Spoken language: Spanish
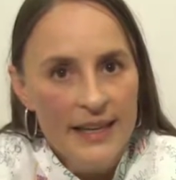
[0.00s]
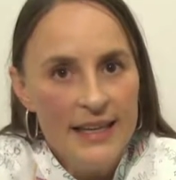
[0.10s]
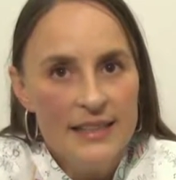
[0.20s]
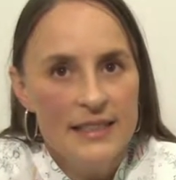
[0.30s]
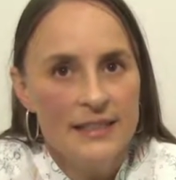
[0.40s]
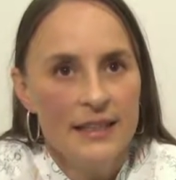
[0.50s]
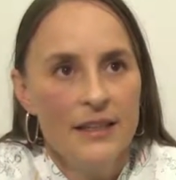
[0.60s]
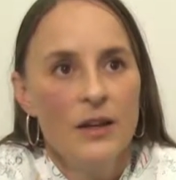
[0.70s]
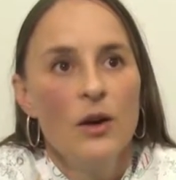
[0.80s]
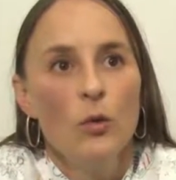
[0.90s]

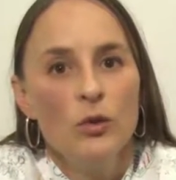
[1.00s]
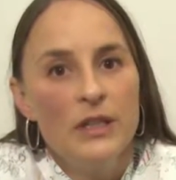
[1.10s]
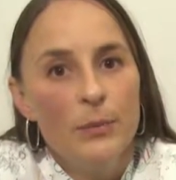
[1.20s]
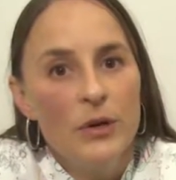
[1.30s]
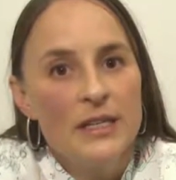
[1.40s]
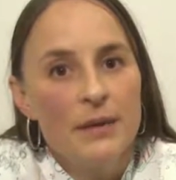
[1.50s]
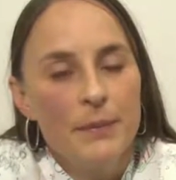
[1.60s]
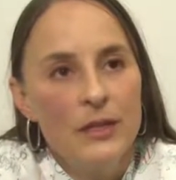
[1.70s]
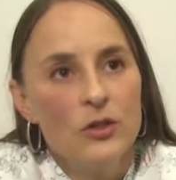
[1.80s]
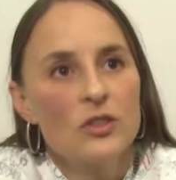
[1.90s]
existen un tipo de
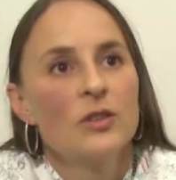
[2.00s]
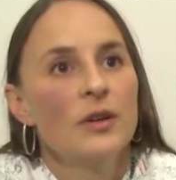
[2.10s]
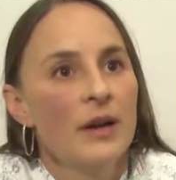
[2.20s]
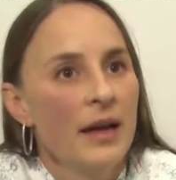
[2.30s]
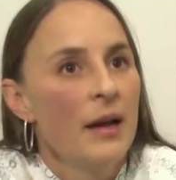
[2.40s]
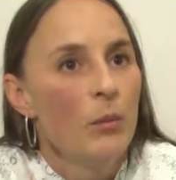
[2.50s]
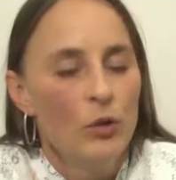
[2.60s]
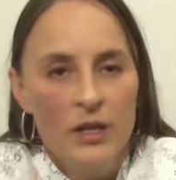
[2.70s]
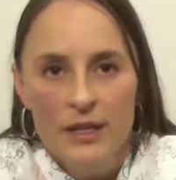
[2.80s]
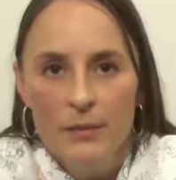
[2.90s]
cepillos
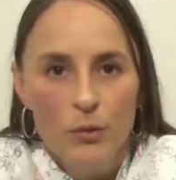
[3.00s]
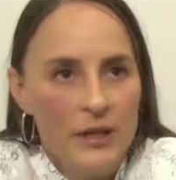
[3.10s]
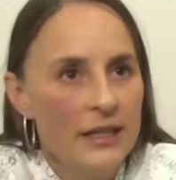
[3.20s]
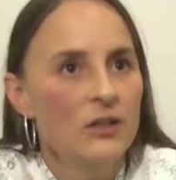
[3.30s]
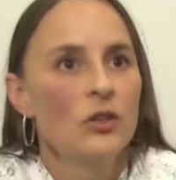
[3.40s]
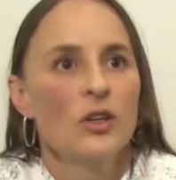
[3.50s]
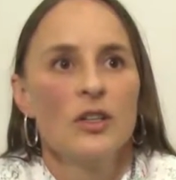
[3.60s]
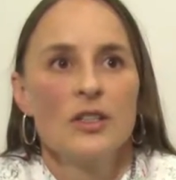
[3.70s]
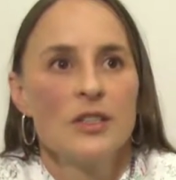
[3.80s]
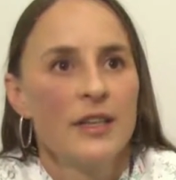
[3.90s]
muy
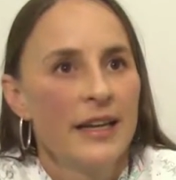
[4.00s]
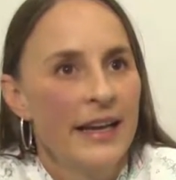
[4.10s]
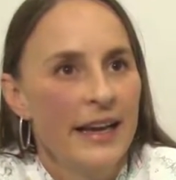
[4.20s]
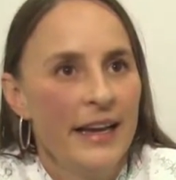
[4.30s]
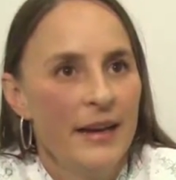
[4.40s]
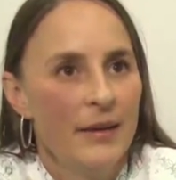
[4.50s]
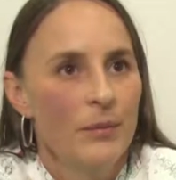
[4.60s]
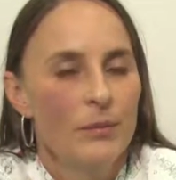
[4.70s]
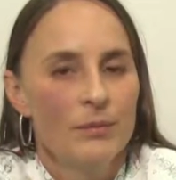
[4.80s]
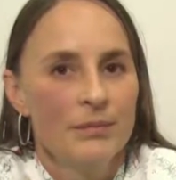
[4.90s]
bonitos,
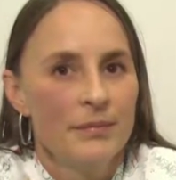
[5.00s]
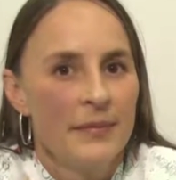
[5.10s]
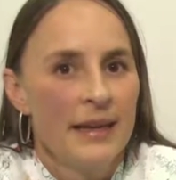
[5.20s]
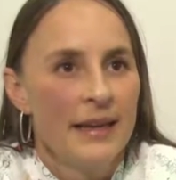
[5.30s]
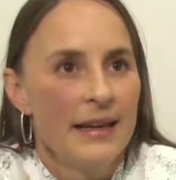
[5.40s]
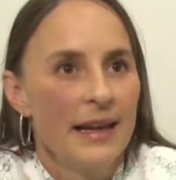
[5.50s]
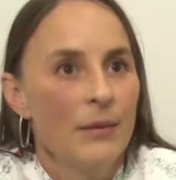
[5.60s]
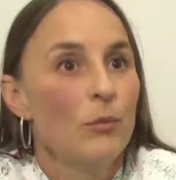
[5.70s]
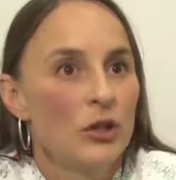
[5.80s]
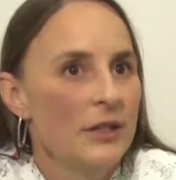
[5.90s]
em, que
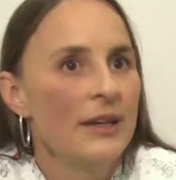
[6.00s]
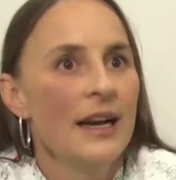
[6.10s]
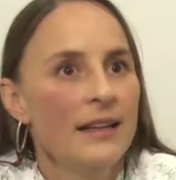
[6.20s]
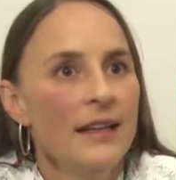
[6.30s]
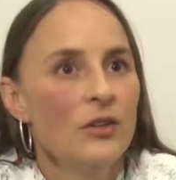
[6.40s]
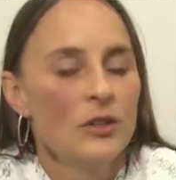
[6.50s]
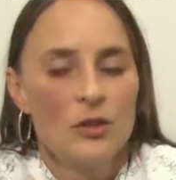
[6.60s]
motivan al niño.